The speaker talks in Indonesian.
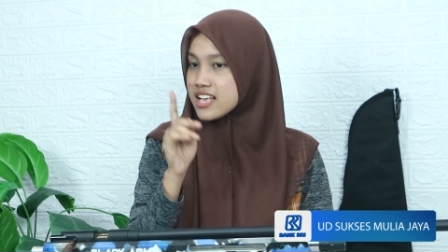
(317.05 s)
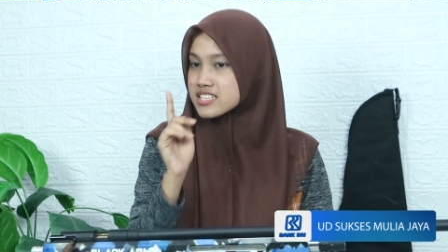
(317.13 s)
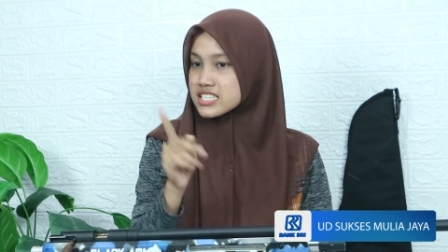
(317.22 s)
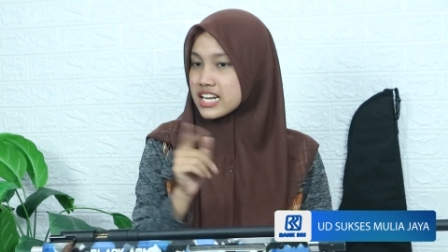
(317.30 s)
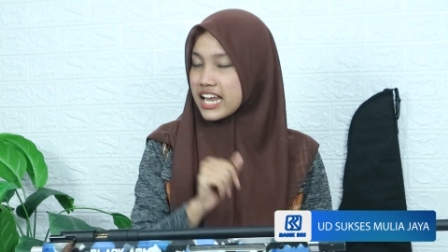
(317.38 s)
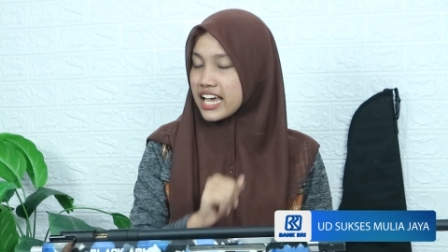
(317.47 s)

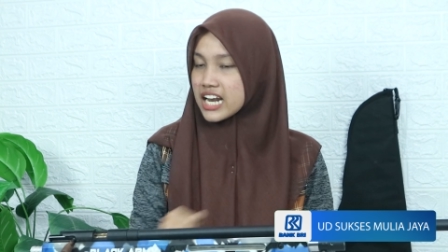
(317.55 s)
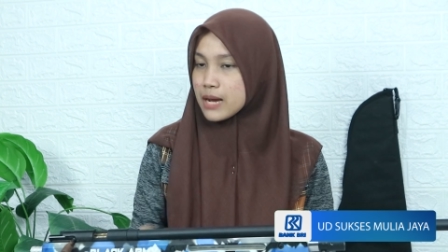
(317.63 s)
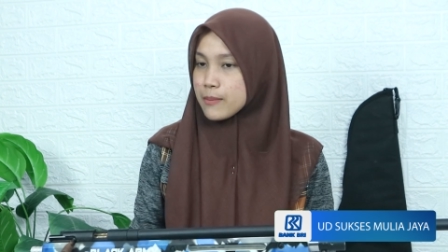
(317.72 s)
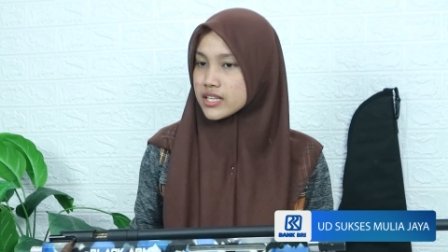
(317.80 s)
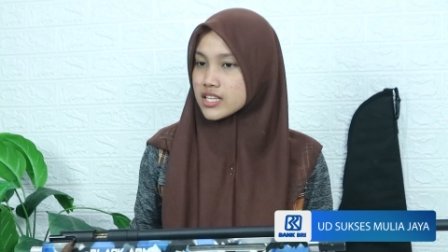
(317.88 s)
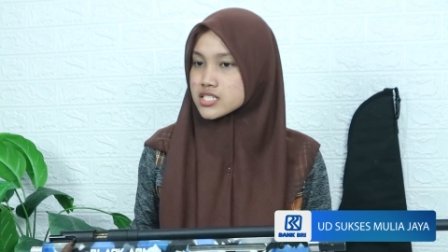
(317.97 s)
Selain
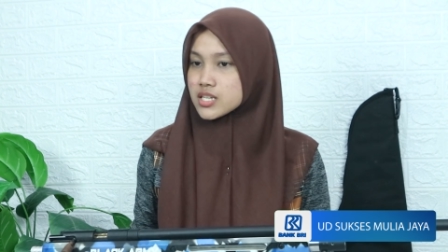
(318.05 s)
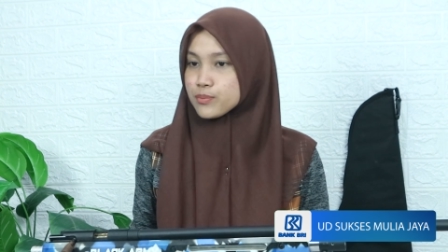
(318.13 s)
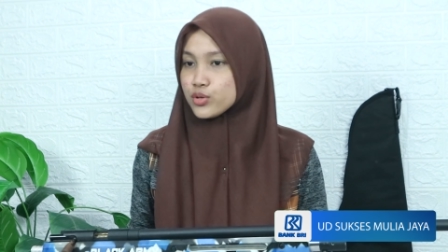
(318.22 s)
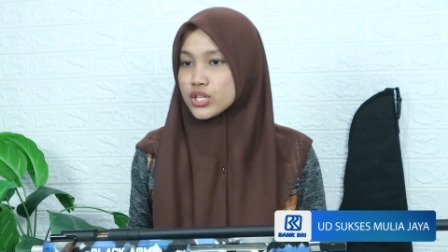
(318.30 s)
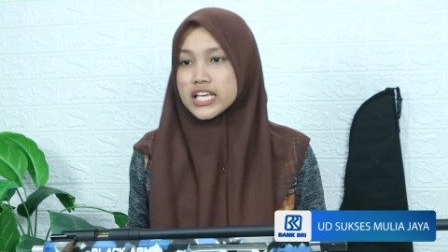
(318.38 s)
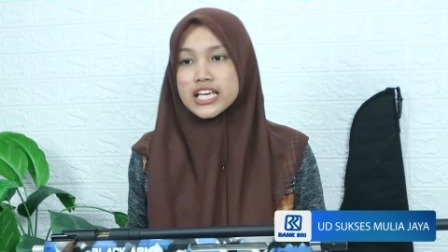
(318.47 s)
nama
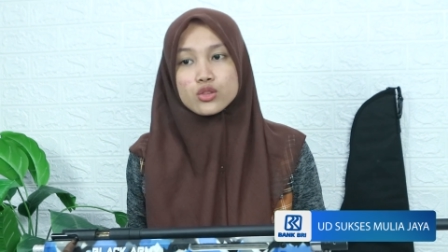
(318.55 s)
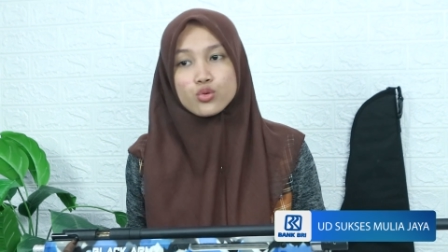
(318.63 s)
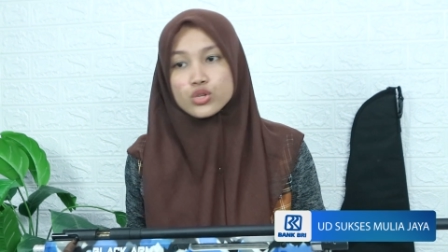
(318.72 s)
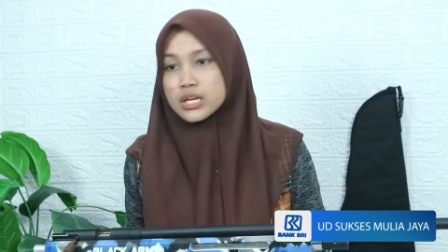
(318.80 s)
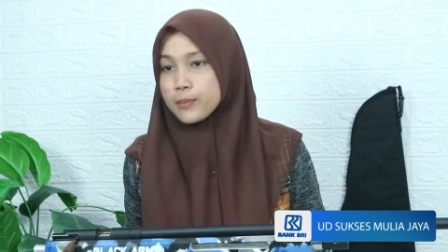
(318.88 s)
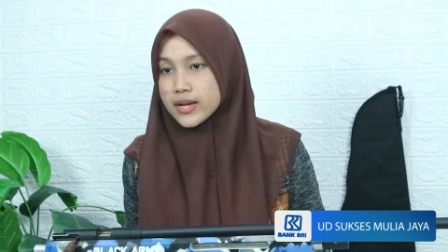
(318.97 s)
tersebut
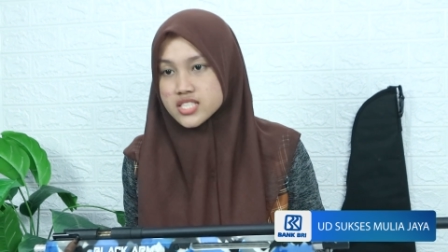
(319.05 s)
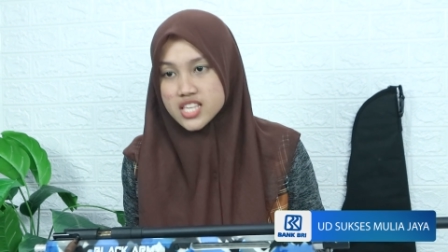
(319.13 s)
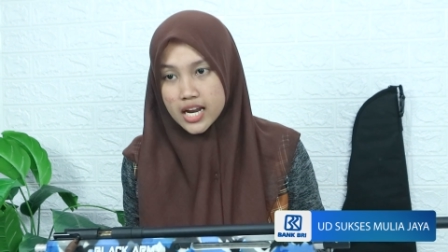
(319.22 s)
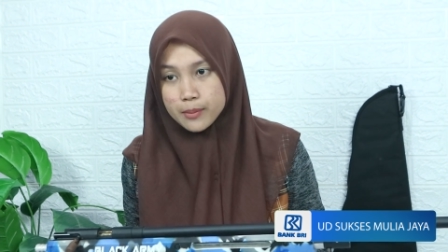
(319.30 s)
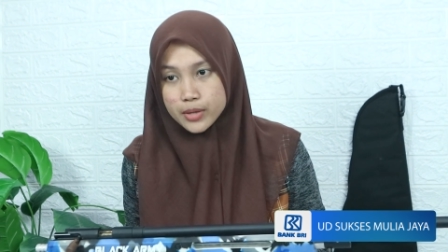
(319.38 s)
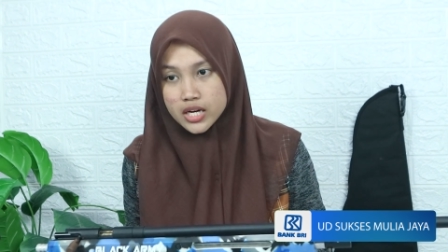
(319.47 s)
itu dipastikan